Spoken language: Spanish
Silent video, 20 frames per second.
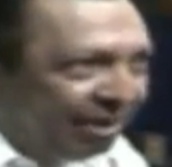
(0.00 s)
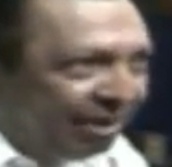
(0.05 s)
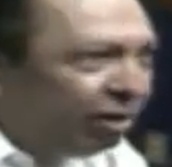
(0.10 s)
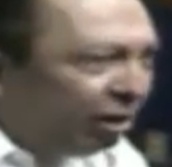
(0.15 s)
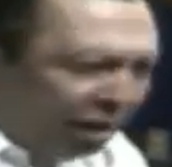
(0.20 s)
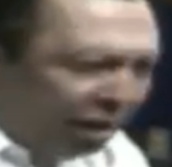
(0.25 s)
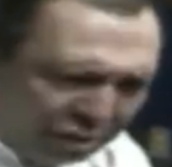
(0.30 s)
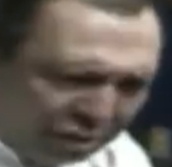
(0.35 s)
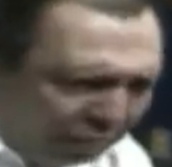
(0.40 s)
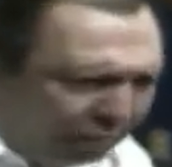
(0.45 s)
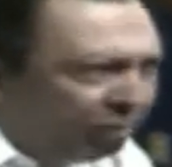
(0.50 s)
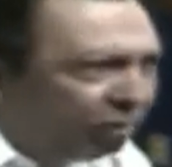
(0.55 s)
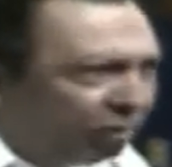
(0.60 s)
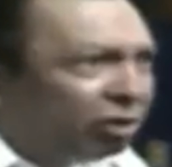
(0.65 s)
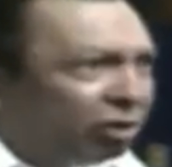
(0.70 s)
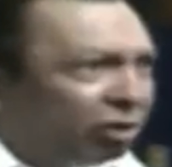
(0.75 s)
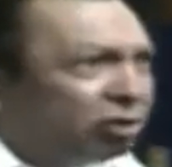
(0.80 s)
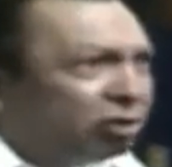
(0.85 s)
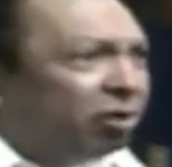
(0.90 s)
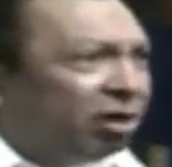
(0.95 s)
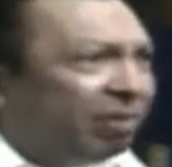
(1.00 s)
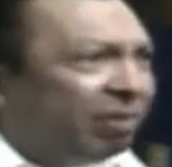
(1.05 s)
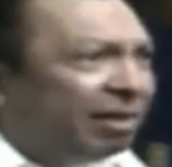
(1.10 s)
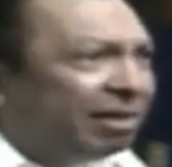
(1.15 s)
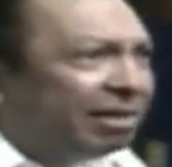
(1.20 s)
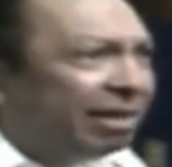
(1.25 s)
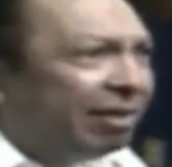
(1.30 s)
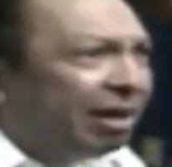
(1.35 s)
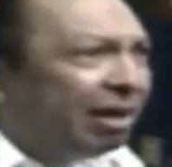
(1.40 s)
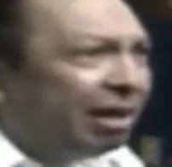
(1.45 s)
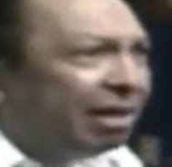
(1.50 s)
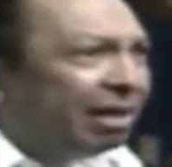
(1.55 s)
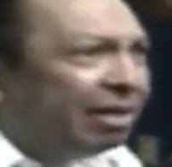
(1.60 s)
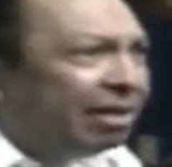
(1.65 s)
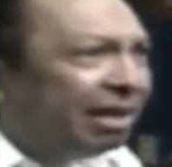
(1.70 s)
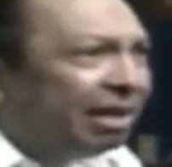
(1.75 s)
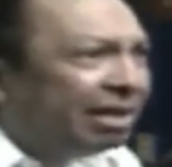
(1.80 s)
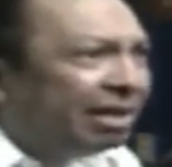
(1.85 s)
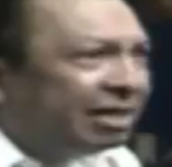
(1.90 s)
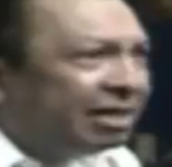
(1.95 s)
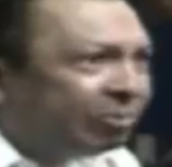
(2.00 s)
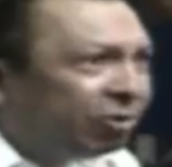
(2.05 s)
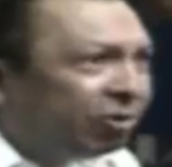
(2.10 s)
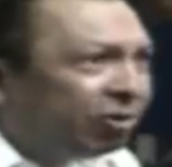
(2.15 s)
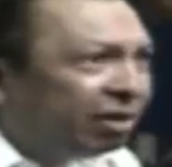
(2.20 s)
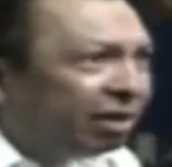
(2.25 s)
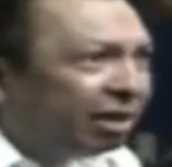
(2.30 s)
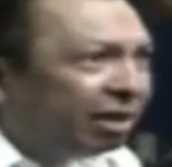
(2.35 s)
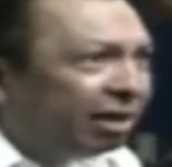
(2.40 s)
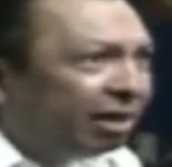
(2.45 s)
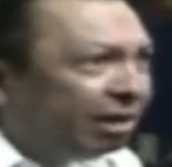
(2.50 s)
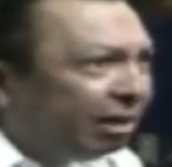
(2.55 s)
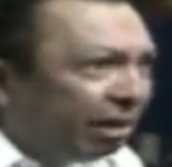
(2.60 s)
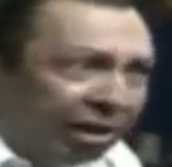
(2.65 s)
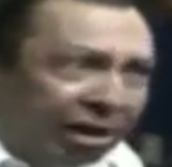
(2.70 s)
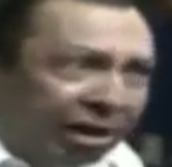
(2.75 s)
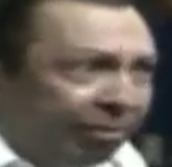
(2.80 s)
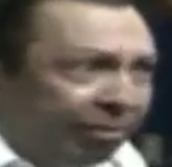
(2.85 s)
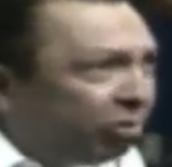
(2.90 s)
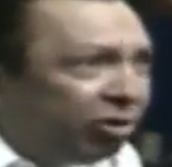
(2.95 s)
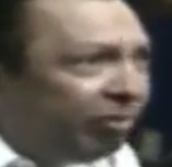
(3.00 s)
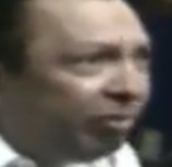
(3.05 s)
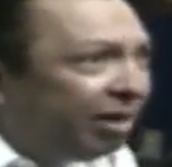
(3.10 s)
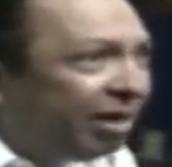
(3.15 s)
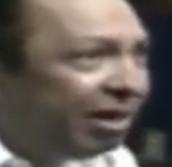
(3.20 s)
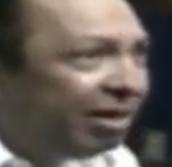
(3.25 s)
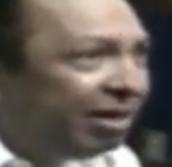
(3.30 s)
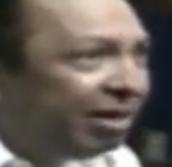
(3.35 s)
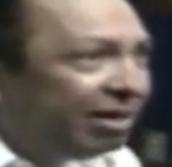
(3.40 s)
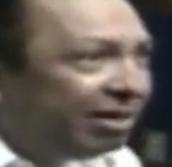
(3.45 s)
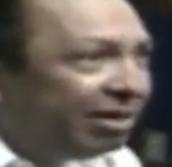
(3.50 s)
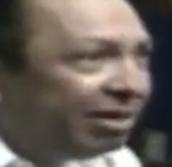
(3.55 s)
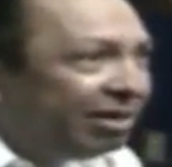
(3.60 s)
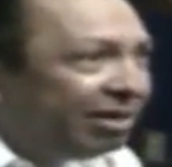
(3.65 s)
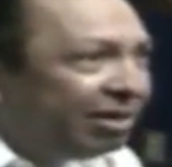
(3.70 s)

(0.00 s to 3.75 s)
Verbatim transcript: Y, tú me ¿cómo le va a esa ex monja? Le va muy bien.